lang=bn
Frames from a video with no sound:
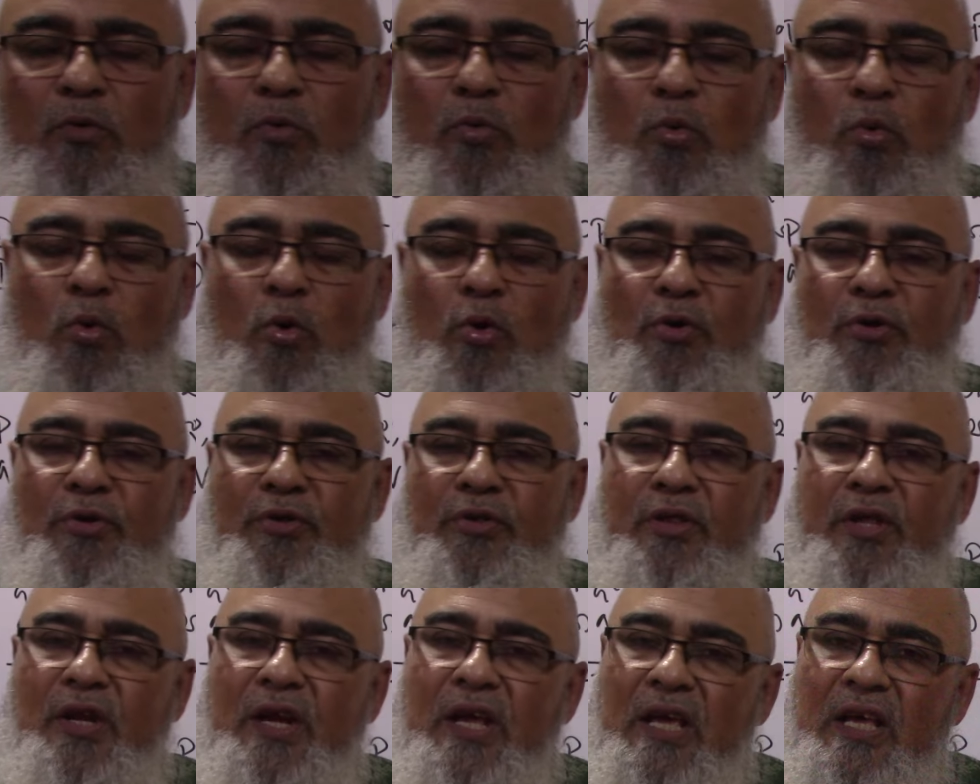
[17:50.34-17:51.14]
রুট
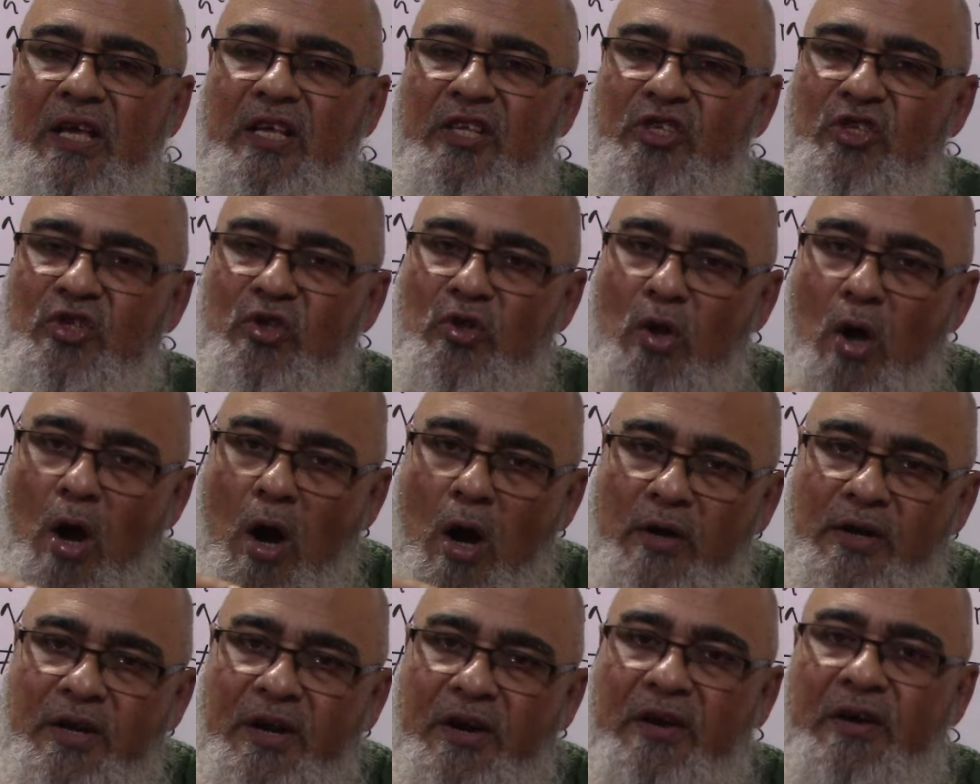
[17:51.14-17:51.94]
থ্রি ইজ
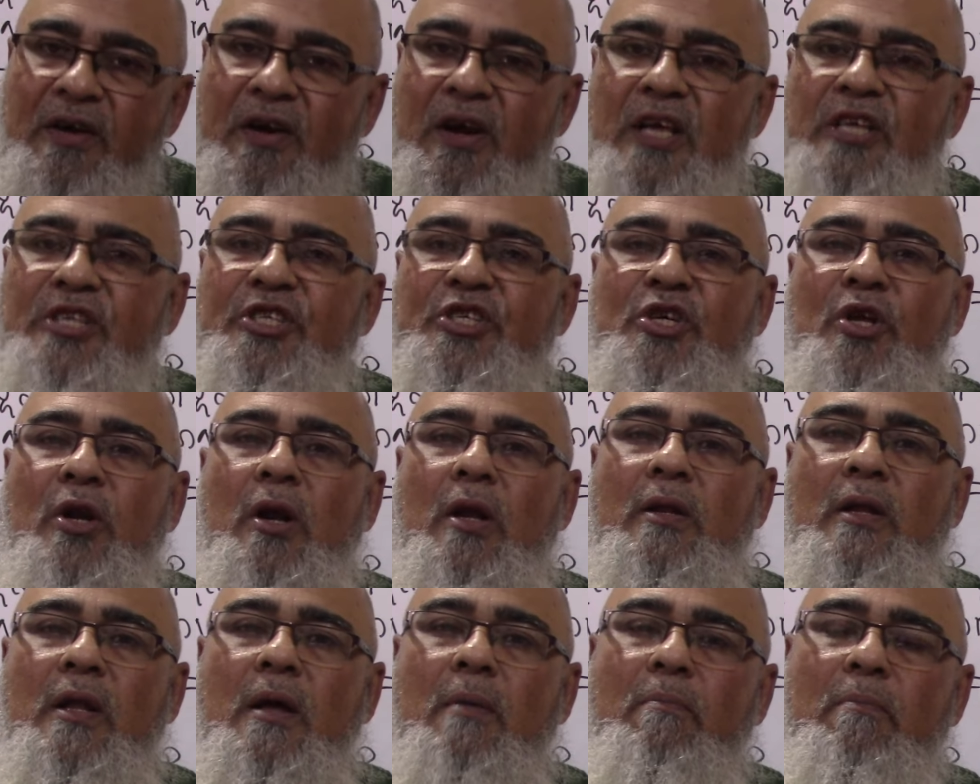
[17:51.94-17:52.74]
নট
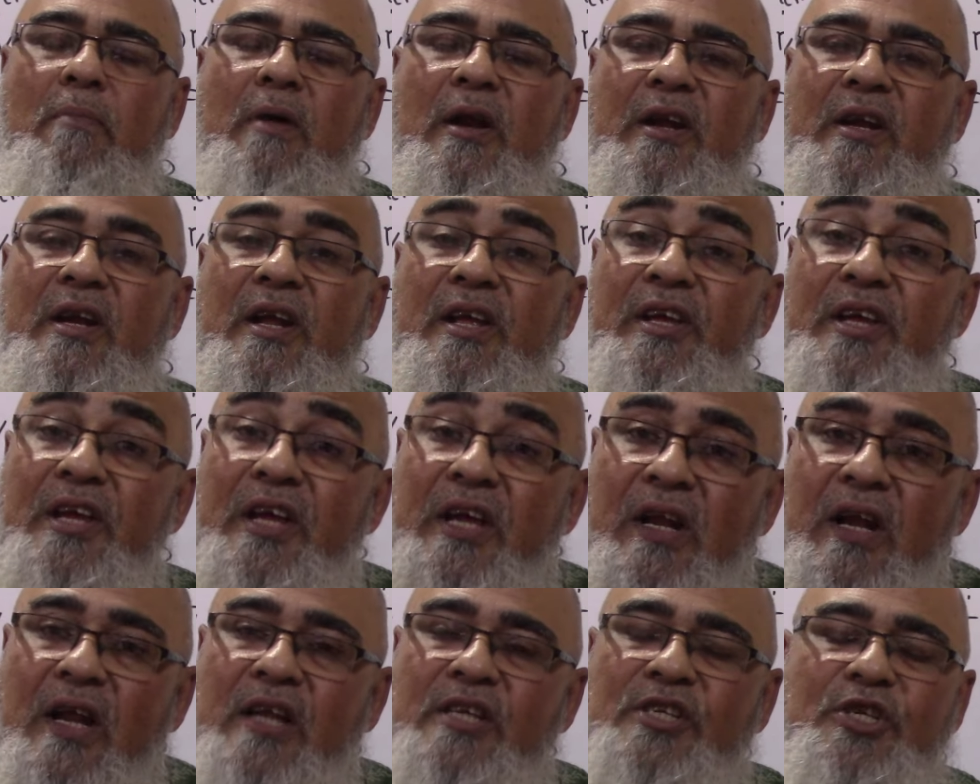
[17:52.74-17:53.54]
রেশনাল নাম্বার এটা
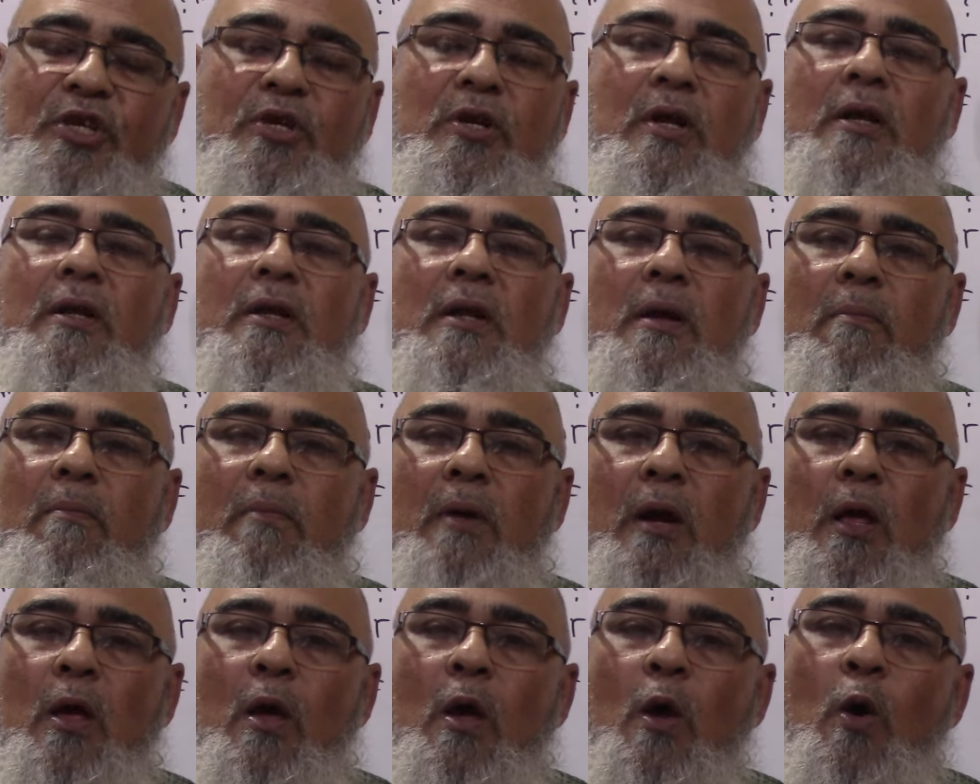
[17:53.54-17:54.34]
ইরেশনাল
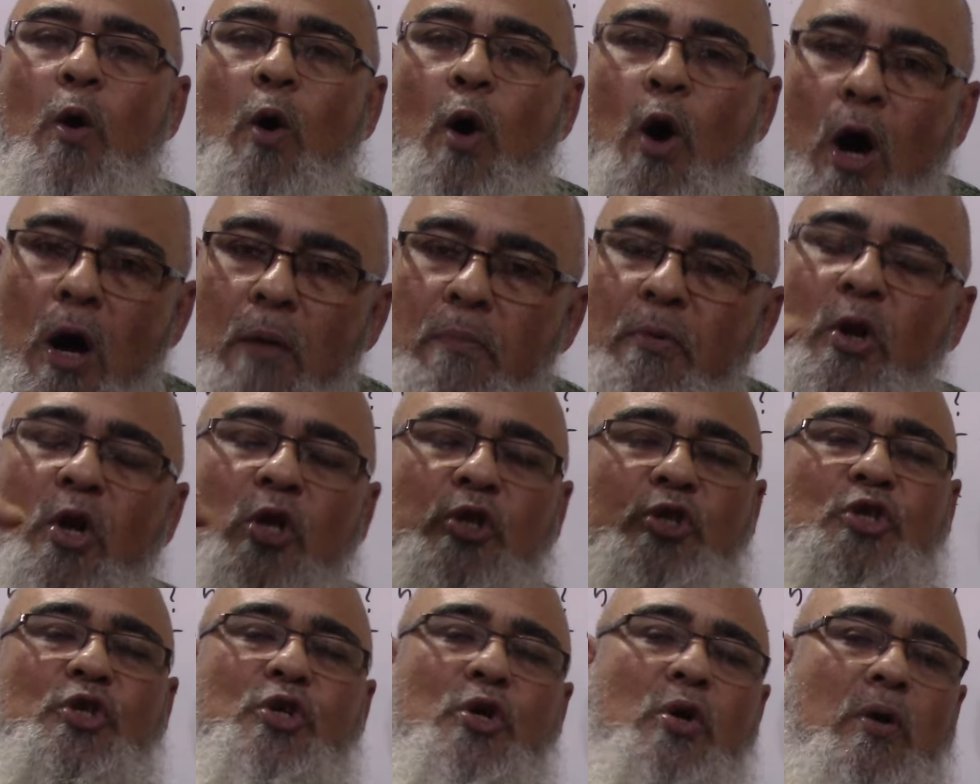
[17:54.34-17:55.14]
নাম্বার
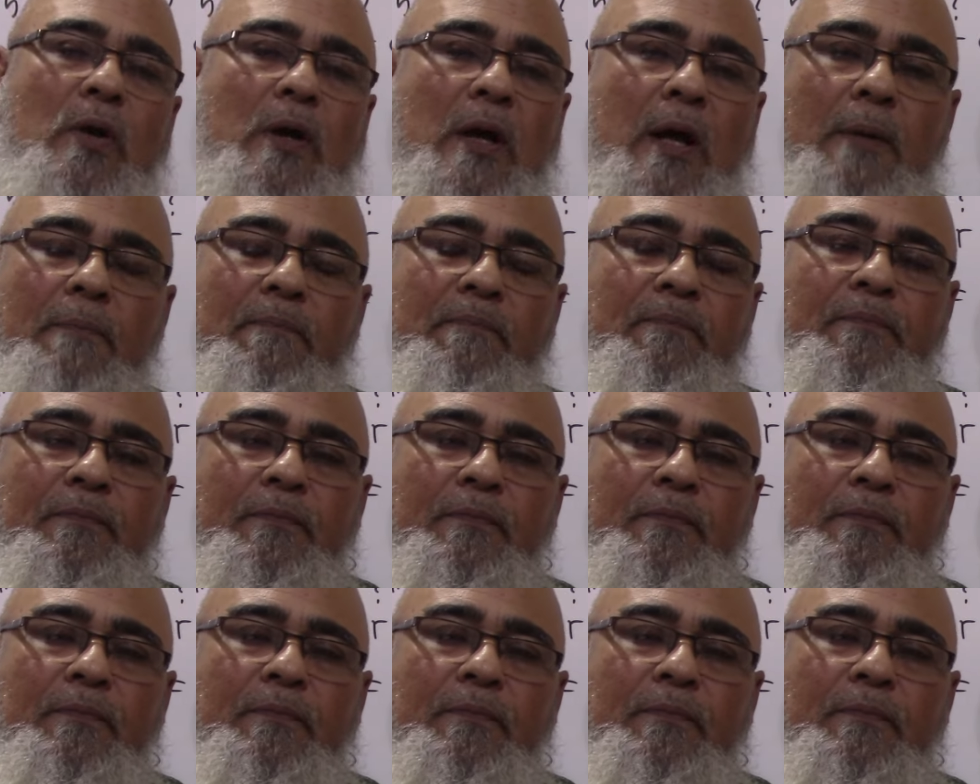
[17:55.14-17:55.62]
অমূলত সংখ্যা